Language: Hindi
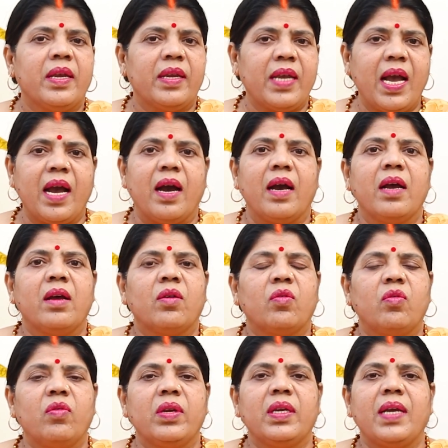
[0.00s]
या
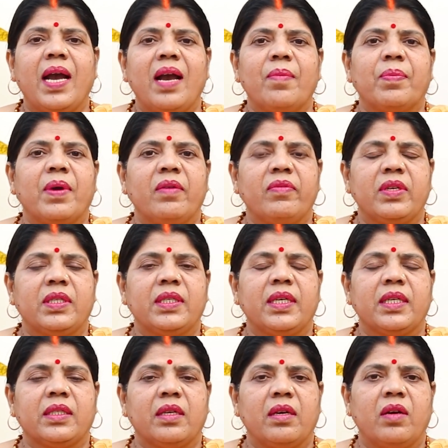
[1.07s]
कोई आपका विशेष